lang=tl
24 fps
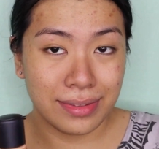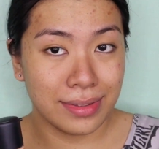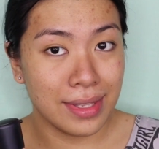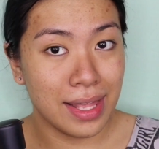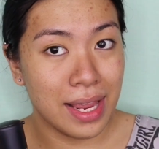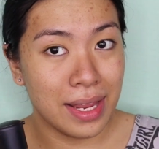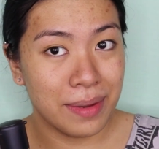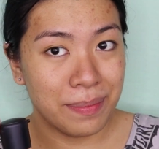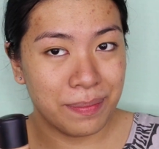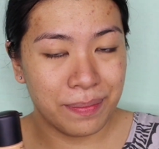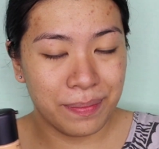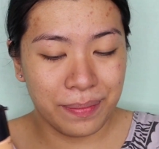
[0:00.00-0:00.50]

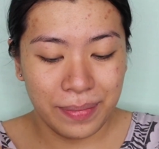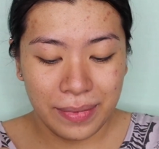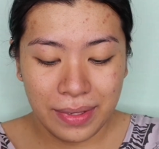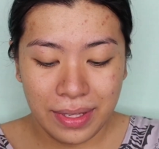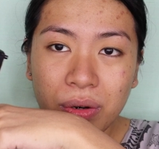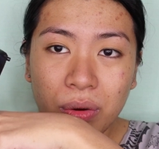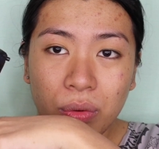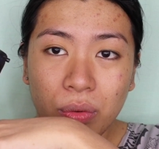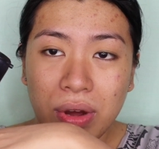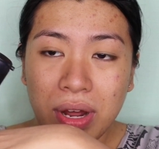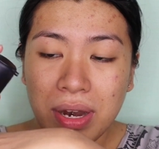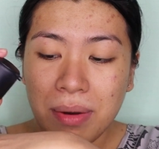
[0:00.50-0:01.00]
type
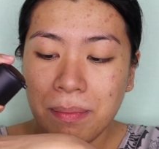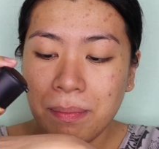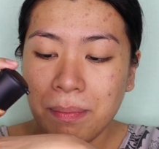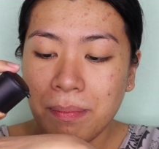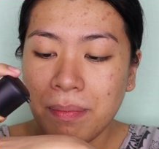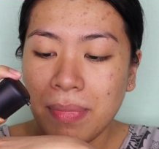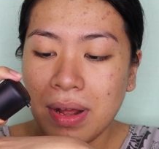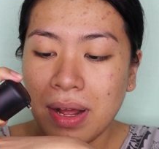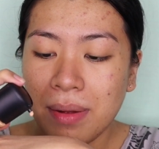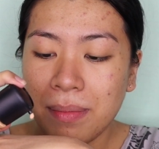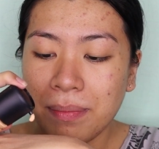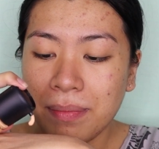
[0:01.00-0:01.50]
kog one
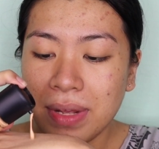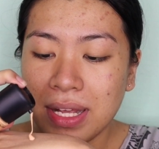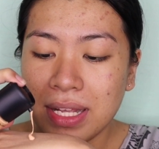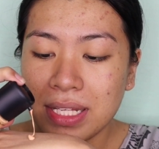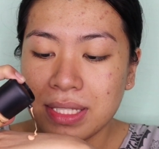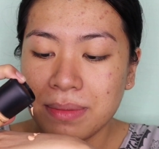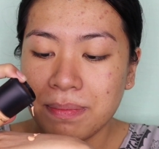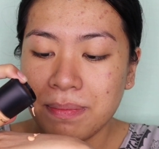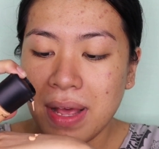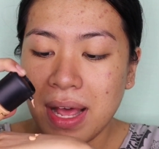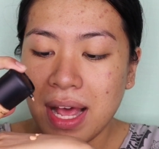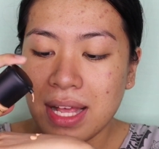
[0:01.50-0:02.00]
pump
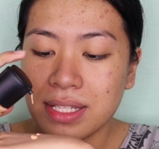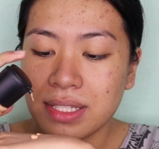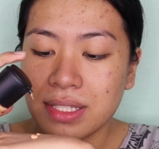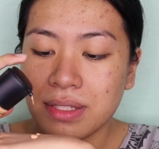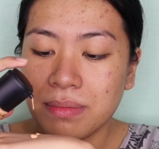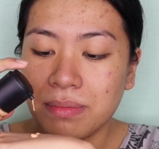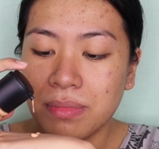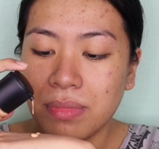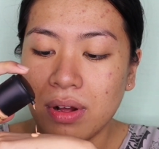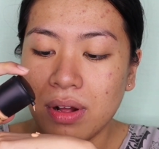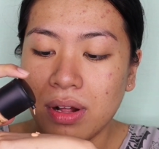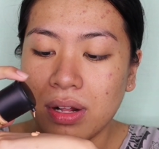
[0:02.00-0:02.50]
as
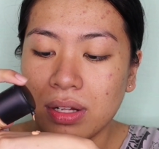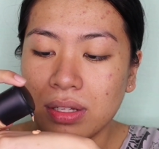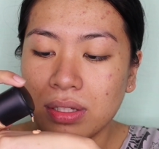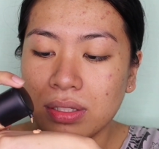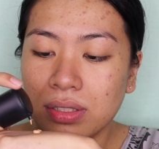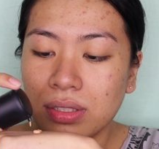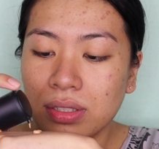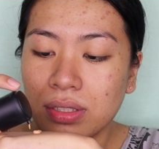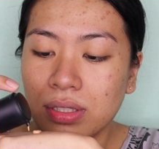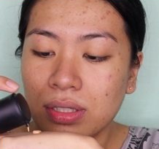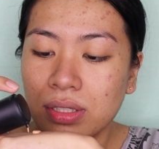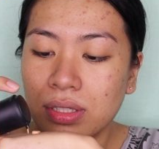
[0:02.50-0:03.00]

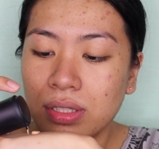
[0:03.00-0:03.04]
possible